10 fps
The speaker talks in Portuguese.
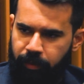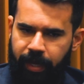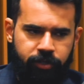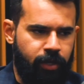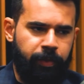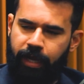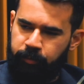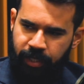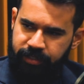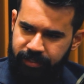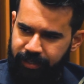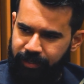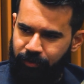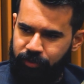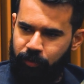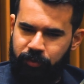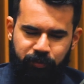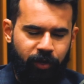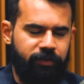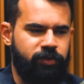obviamente, aí pegamos as linhas que nós tínhamos
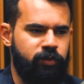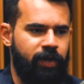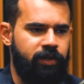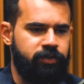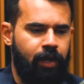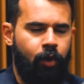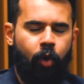disponíveis nos bancos,